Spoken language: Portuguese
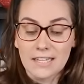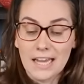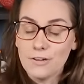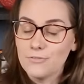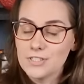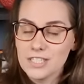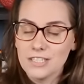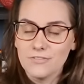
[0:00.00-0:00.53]

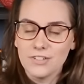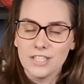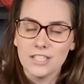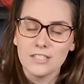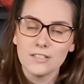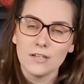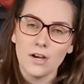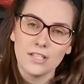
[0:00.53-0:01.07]
Quero fazer na
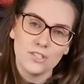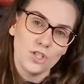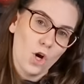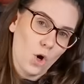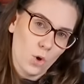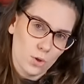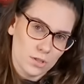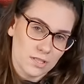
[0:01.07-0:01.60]
farinha de
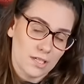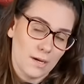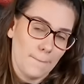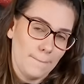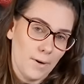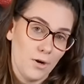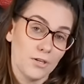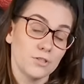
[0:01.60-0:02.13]
rosca.
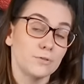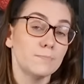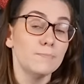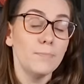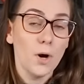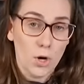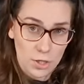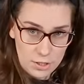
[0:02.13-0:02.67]
Pode?
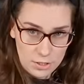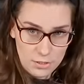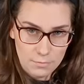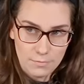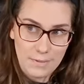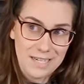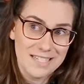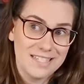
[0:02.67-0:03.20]
Pode,
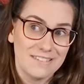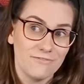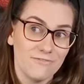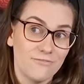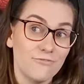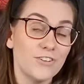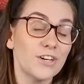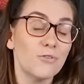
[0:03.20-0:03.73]
mas
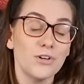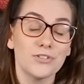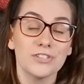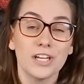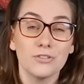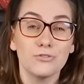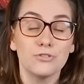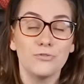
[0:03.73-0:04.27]
fica um
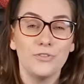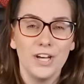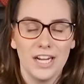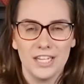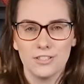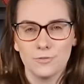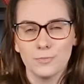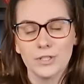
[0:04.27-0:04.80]
resultado
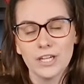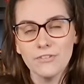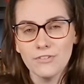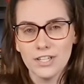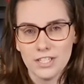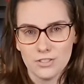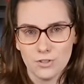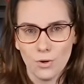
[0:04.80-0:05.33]
diferente, porque a
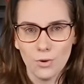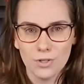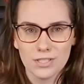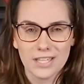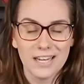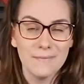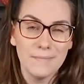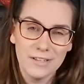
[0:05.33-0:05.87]
farinha de
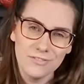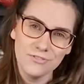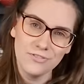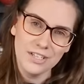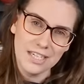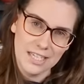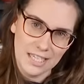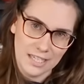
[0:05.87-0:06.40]
rosca é bem
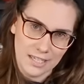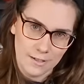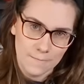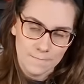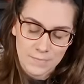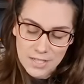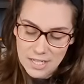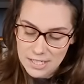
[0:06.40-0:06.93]
fininha.
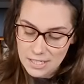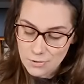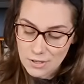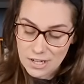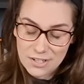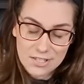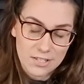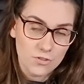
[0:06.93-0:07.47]
E eu
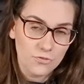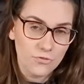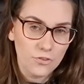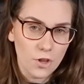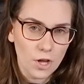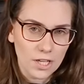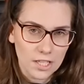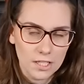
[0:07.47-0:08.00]
quero esses
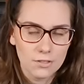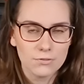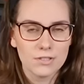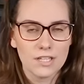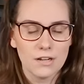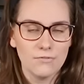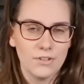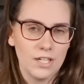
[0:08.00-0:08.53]

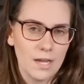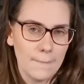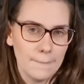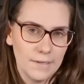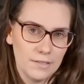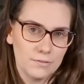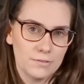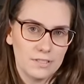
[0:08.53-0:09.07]
floquinhos que a farinha
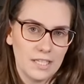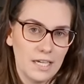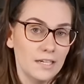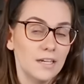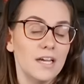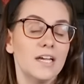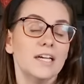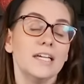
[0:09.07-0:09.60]
panko
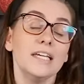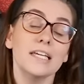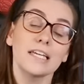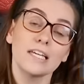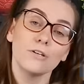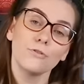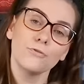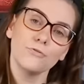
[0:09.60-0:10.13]
tem e
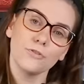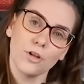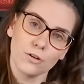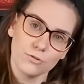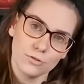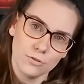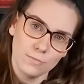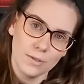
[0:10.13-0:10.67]
que o
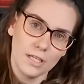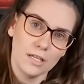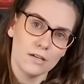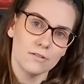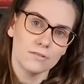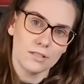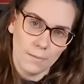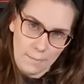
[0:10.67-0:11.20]
floco de
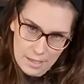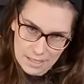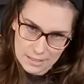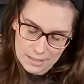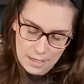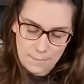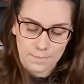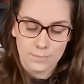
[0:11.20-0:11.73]
milho
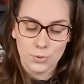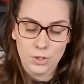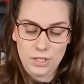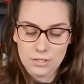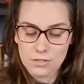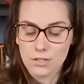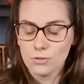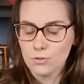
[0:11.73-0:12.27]
também tem. Por
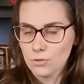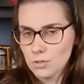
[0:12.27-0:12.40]
isso que eu